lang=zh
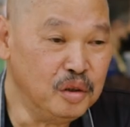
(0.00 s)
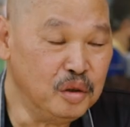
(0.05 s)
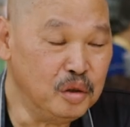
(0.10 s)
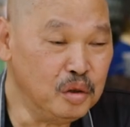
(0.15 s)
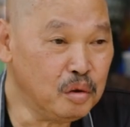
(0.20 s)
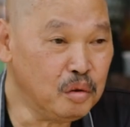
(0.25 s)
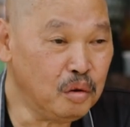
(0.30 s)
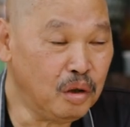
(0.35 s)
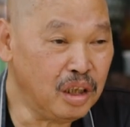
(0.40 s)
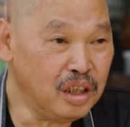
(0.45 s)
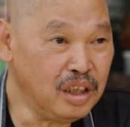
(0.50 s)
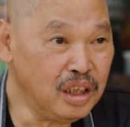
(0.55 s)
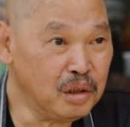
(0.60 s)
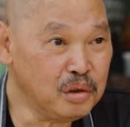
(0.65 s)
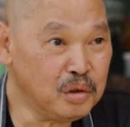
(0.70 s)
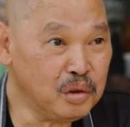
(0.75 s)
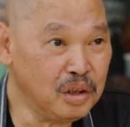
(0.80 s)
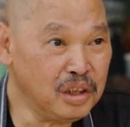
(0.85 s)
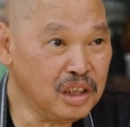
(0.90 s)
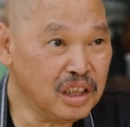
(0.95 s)
如果
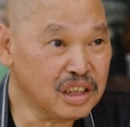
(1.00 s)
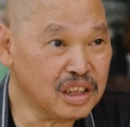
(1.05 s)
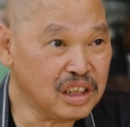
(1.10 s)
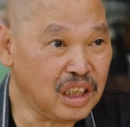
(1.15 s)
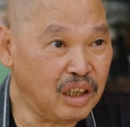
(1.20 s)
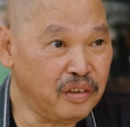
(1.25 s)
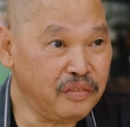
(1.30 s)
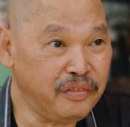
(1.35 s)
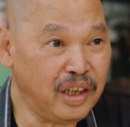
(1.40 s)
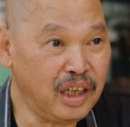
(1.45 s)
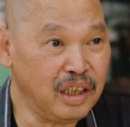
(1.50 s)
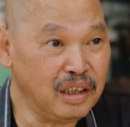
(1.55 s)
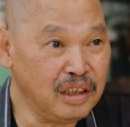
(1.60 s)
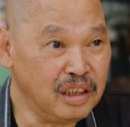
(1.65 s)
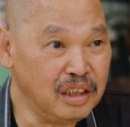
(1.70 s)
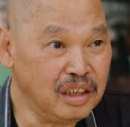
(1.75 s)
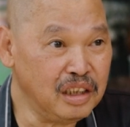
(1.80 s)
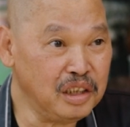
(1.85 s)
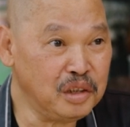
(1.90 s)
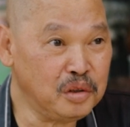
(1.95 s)
要做一个小贩，
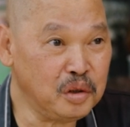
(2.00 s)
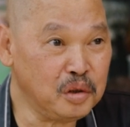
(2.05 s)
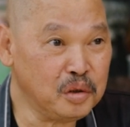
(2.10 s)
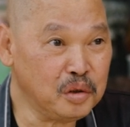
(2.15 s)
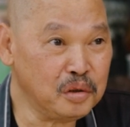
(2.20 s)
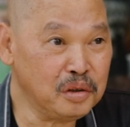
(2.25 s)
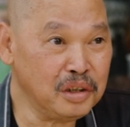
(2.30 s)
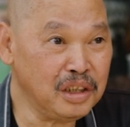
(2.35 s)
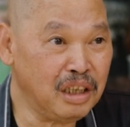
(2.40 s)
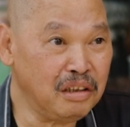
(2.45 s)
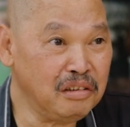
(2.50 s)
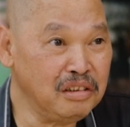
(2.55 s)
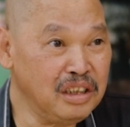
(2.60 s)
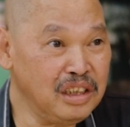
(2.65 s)
你最重要